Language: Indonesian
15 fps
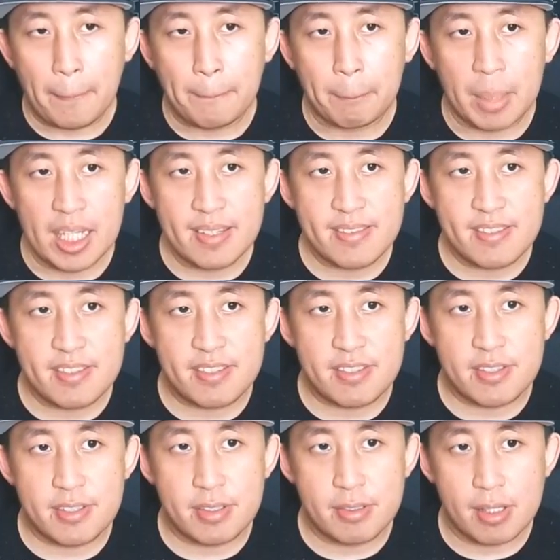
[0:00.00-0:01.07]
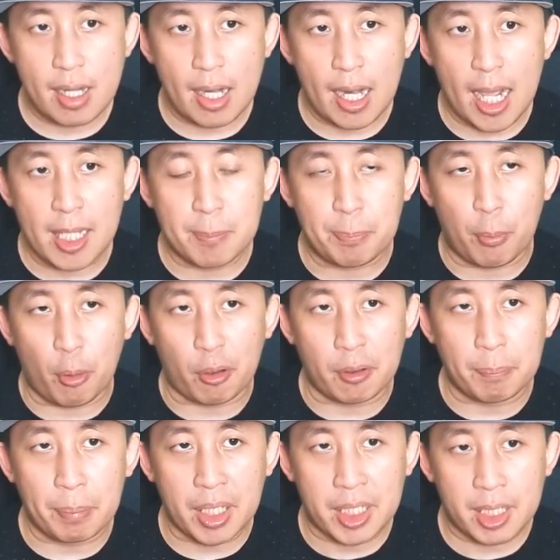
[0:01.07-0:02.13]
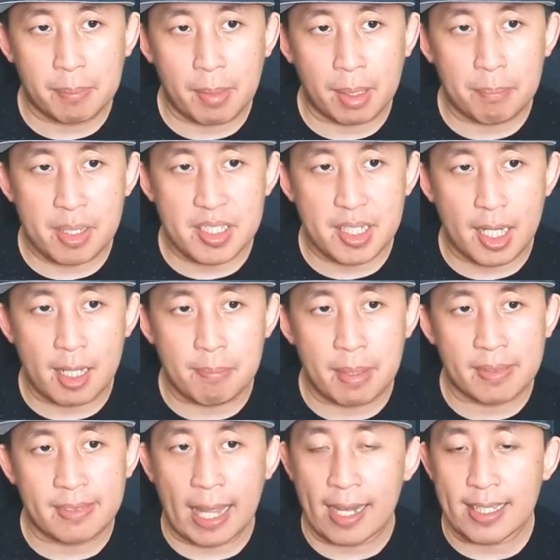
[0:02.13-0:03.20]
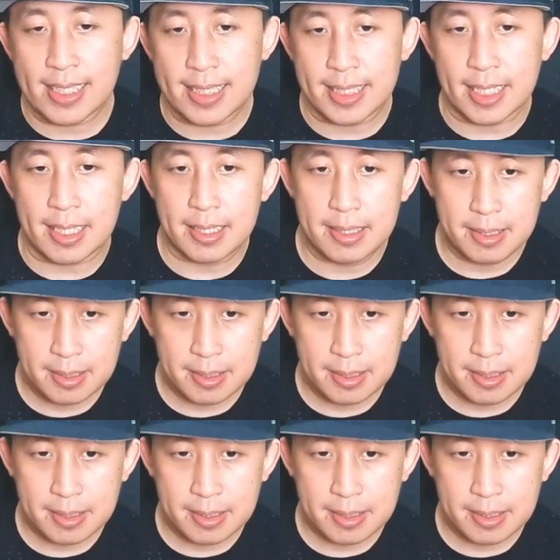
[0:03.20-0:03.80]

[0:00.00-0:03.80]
Mitch Lightborn. Pengennya main Mitch Elementalis ya.